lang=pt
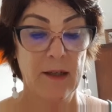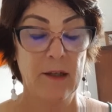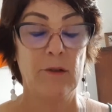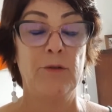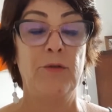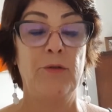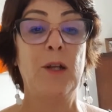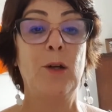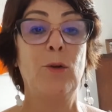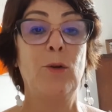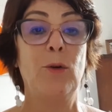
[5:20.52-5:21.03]

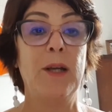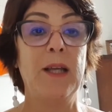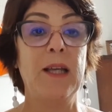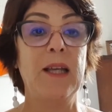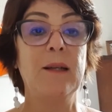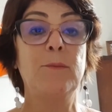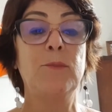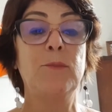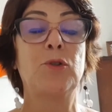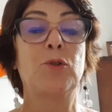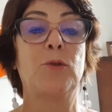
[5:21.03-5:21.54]

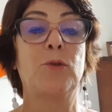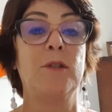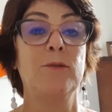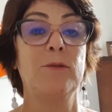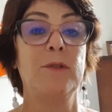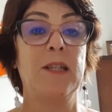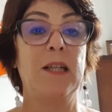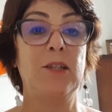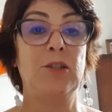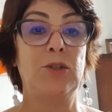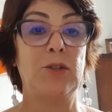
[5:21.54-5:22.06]
Vê-lo-emos quando
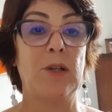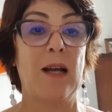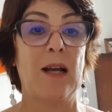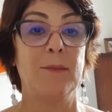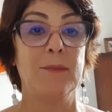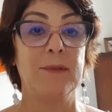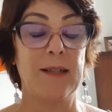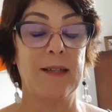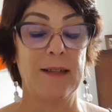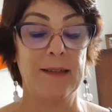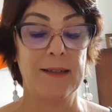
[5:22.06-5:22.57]

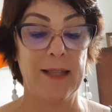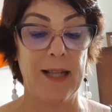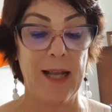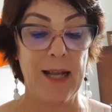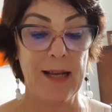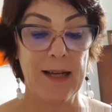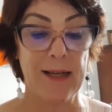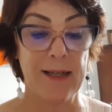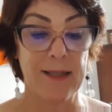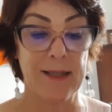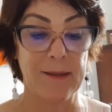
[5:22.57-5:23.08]
deixarmos a
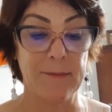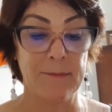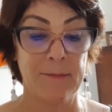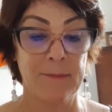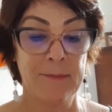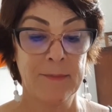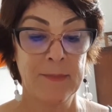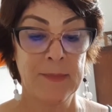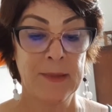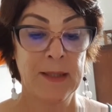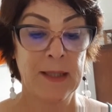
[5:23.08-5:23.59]
terra?
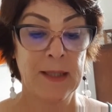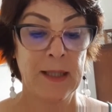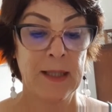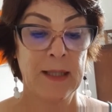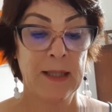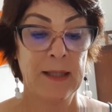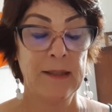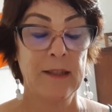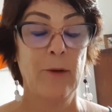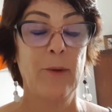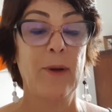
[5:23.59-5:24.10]

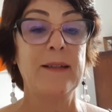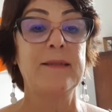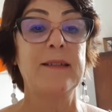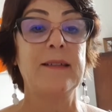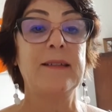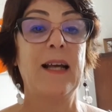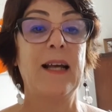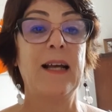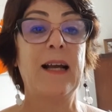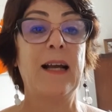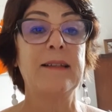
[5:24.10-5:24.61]
Então, essa
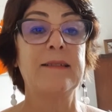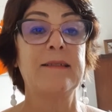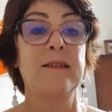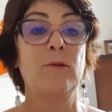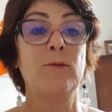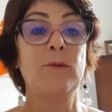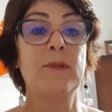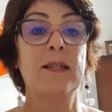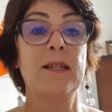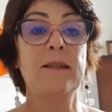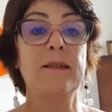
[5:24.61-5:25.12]

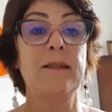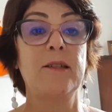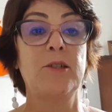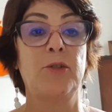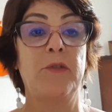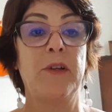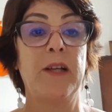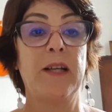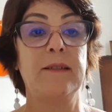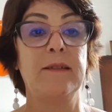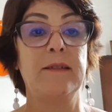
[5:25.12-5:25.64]
indagação tantas
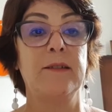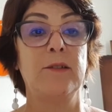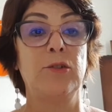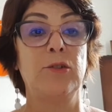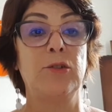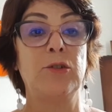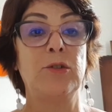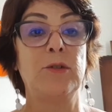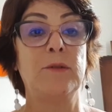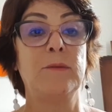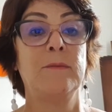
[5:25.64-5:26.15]

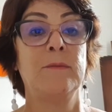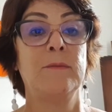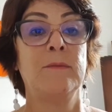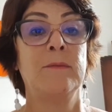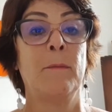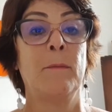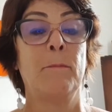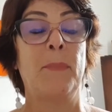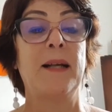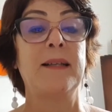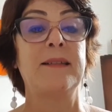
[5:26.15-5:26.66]
vezes
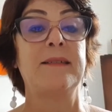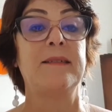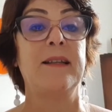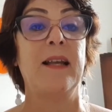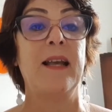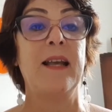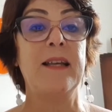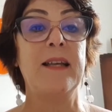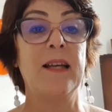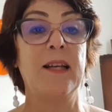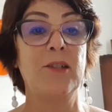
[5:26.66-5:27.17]

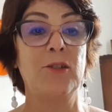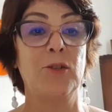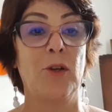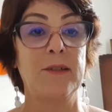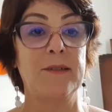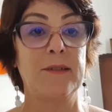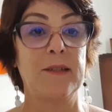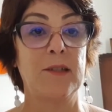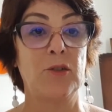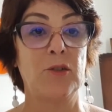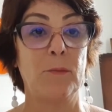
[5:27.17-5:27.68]
passeia em
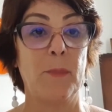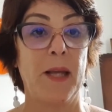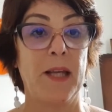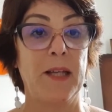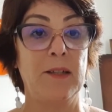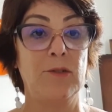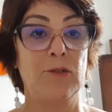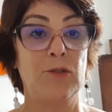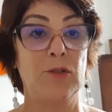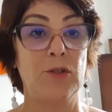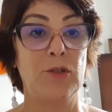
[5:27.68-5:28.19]
nossas
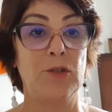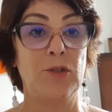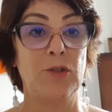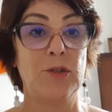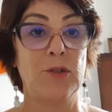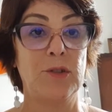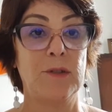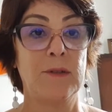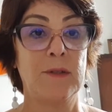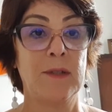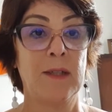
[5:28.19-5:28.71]

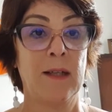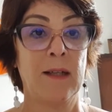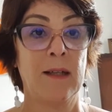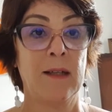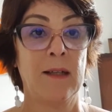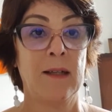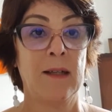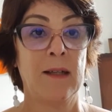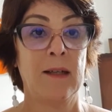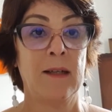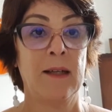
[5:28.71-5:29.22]
mentes.
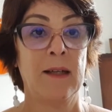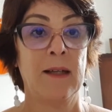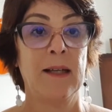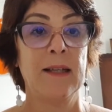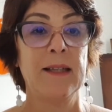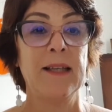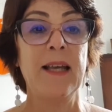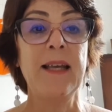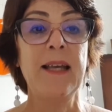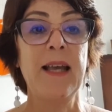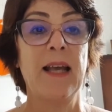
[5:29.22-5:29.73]

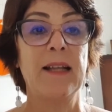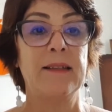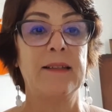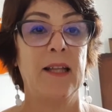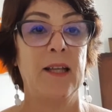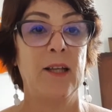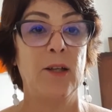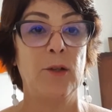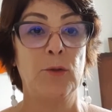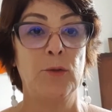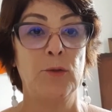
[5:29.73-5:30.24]
Quem é
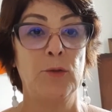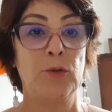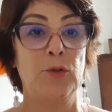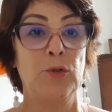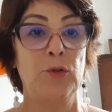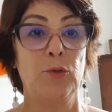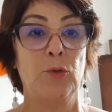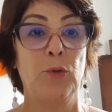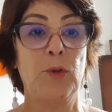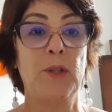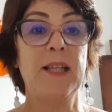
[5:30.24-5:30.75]

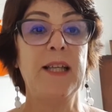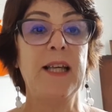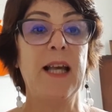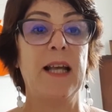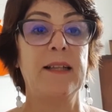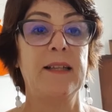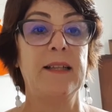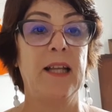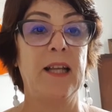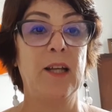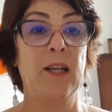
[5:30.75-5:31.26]
Deus? O que
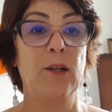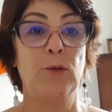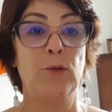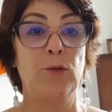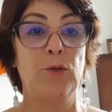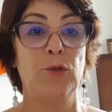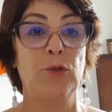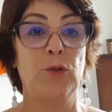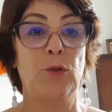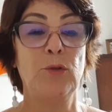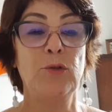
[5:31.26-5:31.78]
é
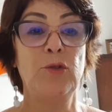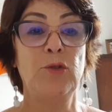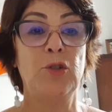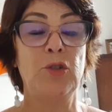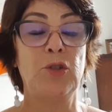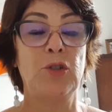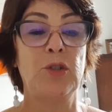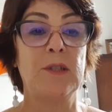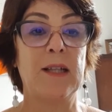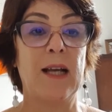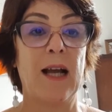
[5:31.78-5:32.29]
Deus? Onde
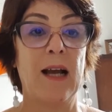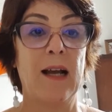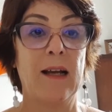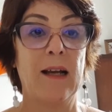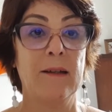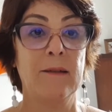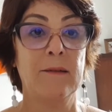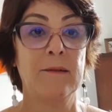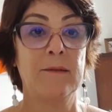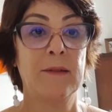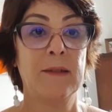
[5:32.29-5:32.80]

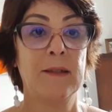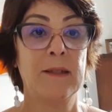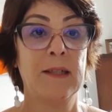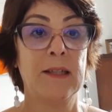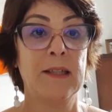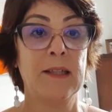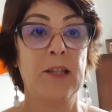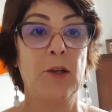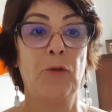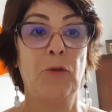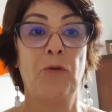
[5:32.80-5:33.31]
está?
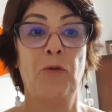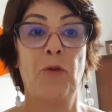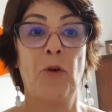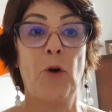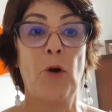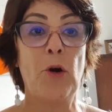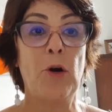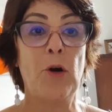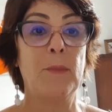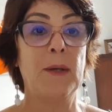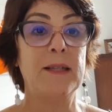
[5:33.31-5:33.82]
Que
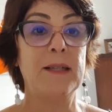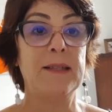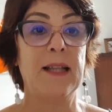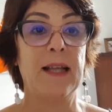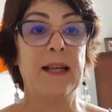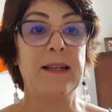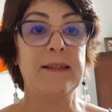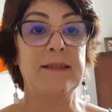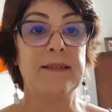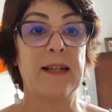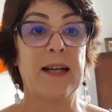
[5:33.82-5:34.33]
forma
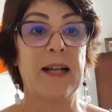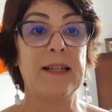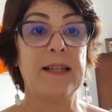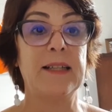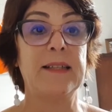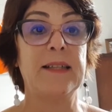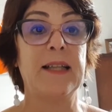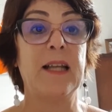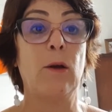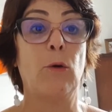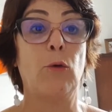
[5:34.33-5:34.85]
tem? Será que
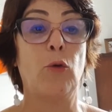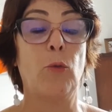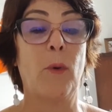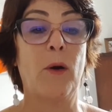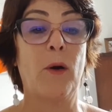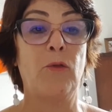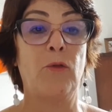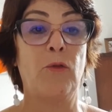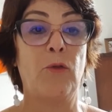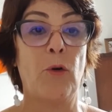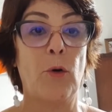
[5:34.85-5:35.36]
tem
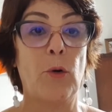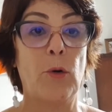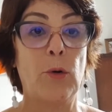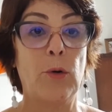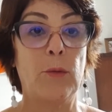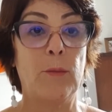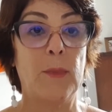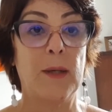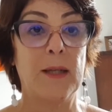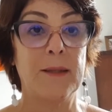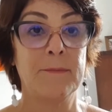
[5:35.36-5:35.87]
alguma
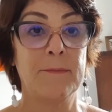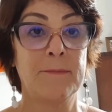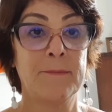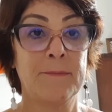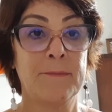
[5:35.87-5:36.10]
forma?